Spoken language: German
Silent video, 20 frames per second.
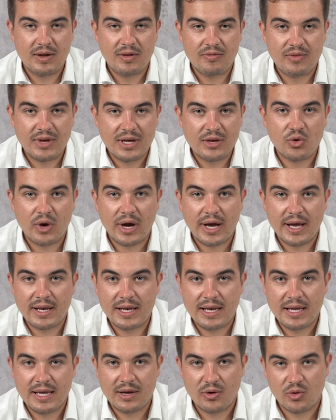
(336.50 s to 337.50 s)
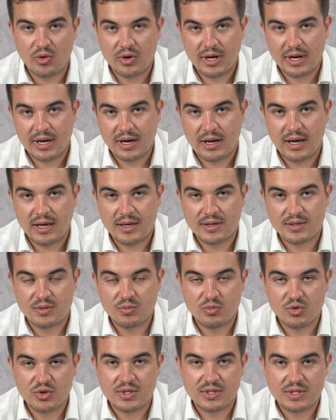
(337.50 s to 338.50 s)
Veto einlegen oder dergleichen. Sie
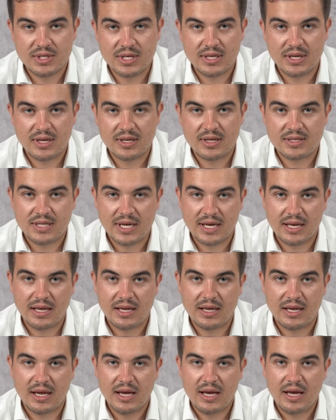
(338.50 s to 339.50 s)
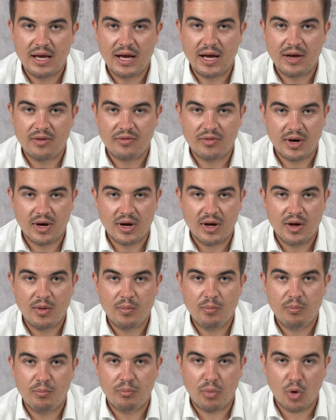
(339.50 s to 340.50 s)
müssen sich da tatsächlich einfach
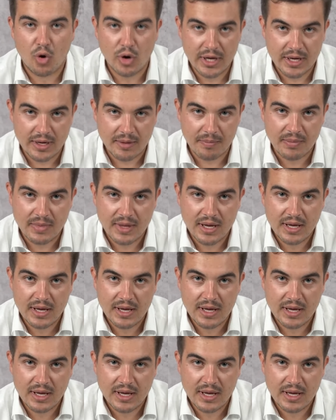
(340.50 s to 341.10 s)
beugen.